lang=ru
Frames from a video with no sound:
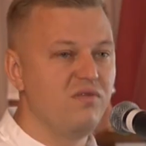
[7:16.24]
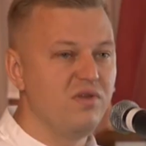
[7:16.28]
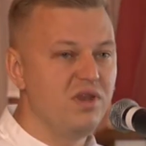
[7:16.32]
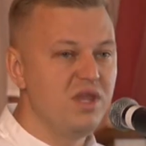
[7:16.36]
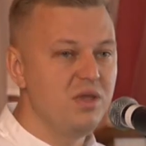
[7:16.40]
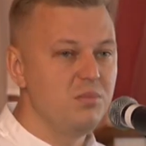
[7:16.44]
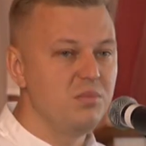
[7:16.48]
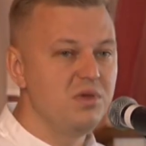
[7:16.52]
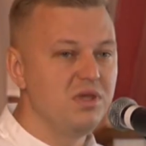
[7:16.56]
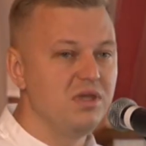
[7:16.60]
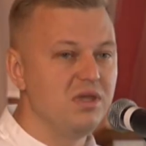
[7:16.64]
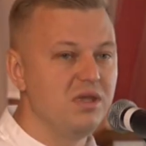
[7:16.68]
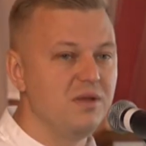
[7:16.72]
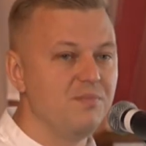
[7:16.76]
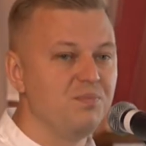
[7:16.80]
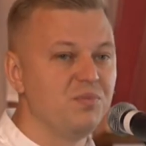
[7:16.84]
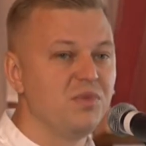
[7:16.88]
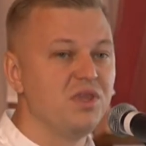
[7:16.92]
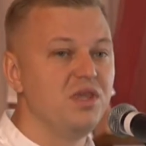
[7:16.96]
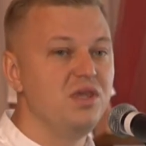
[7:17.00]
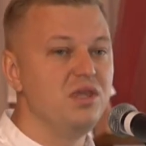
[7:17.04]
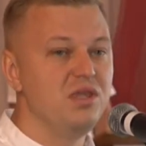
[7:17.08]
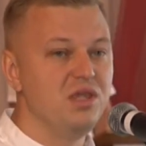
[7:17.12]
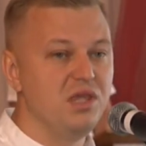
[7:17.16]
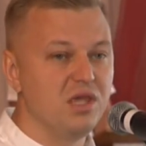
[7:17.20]
времени
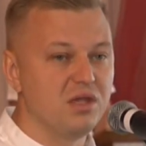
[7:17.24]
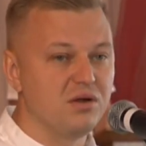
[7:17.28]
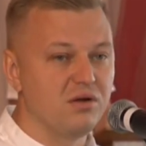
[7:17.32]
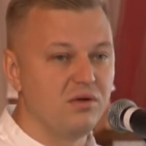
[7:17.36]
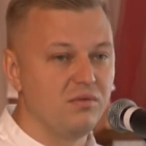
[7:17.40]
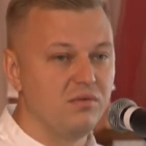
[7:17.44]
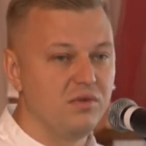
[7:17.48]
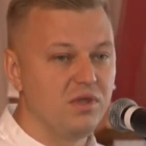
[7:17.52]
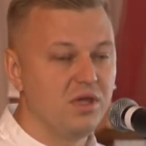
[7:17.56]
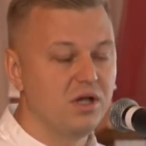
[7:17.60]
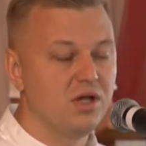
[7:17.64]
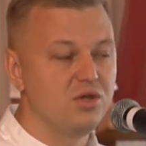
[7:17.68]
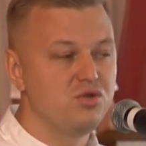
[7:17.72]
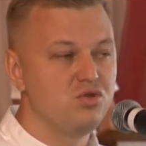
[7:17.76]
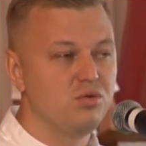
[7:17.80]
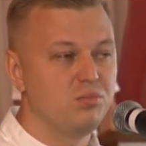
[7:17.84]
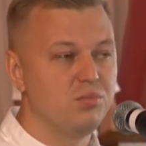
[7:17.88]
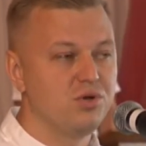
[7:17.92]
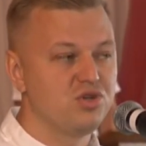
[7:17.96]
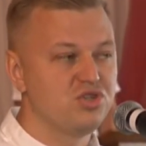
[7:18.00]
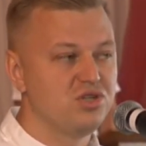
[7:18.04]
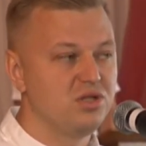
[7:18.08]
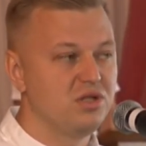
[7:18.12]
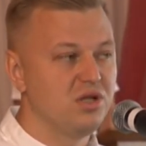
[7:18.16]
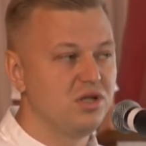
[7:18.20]
и нервов. Я хочу
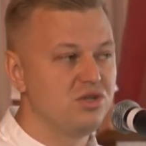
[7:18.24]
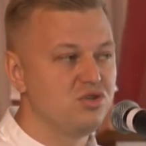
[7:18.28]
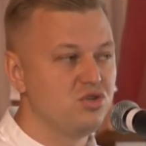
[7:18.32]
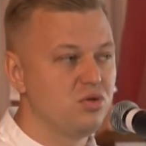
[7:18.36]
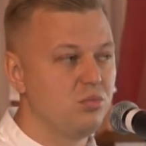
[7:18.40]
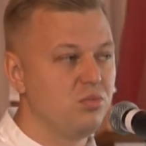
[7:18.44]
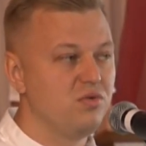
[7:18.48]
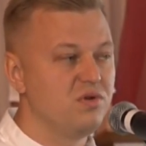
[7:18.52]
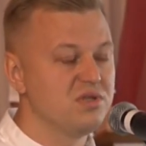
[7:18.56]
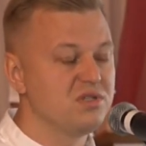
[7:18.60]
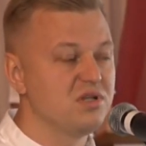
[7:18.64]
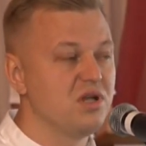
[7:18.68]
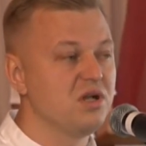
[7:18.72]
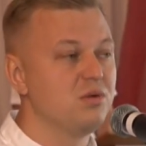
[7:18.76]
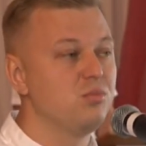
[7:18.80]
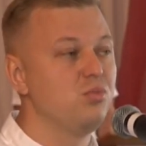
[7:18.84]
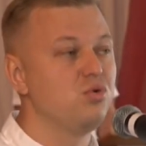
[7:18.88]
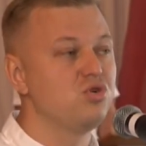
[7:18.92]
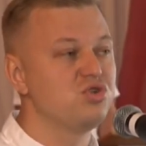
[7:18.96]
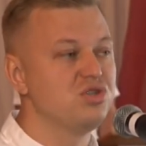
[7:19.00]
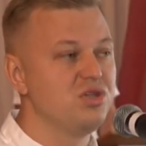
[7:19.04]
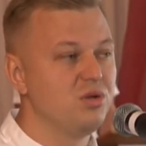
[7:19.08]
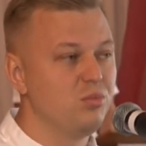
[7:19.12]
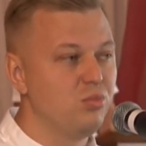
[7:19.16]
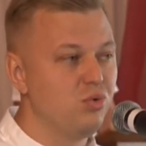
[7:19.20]
пожелать, чтобы у вас как
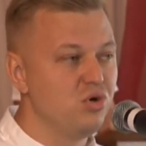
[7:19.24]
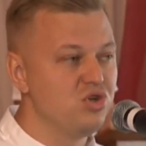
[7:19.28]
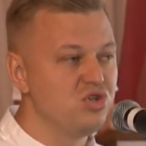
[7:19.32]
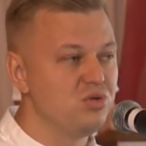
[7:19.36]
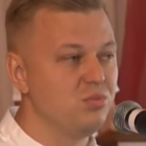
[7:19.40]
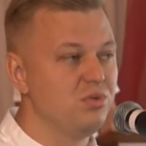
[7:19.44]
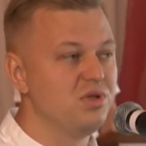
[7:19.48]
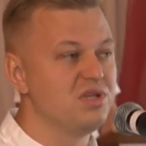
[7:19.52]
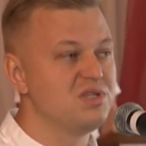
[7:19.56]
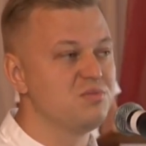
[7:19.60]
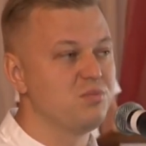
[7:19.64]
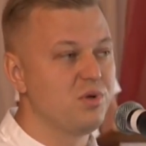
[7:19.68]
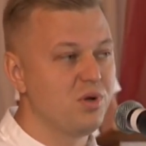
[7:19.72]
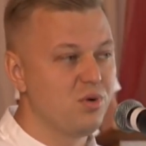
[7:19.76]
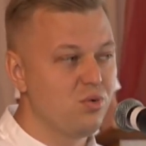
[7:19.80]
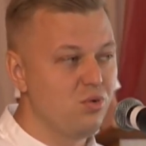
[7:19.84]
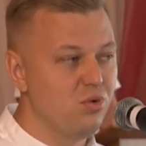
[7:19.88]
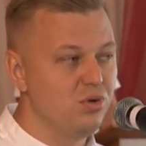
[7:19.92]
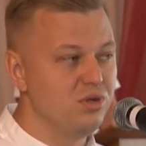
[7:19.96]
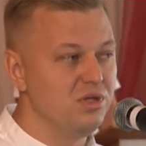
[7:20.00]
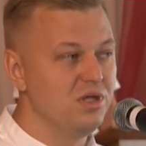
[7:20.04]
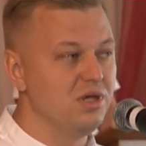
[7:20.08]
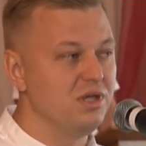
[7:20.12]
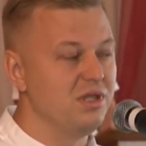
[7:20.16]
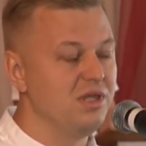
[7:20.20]
можно больше было
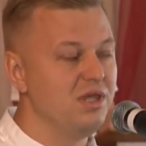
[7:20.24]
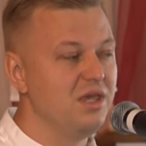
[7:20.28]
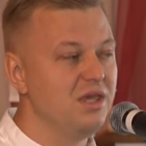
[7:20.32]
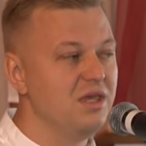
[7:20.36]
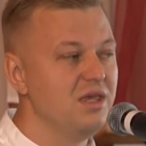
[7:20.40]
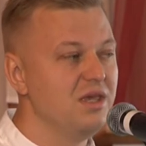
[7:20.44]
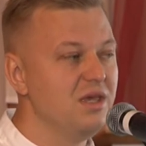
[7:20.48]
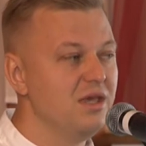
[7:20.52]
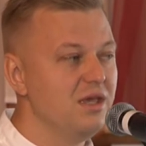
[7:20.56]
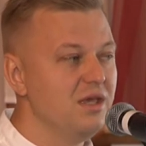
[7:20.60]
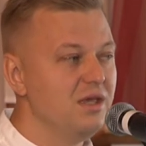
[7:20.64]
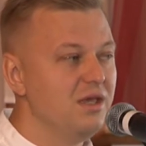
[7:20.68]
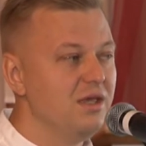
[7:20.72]
спокойных дней